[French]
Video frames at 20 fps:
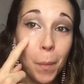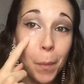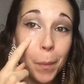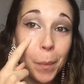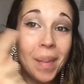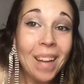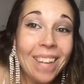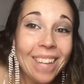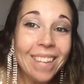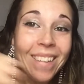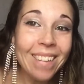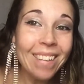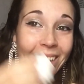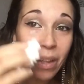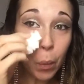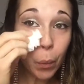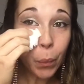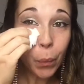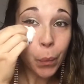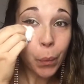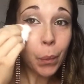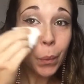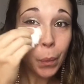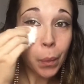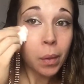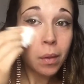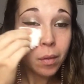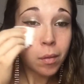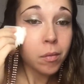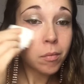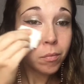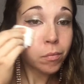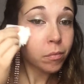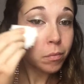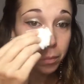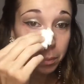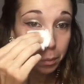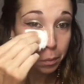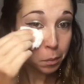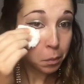tout au regard.
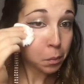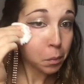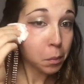Ensuite, on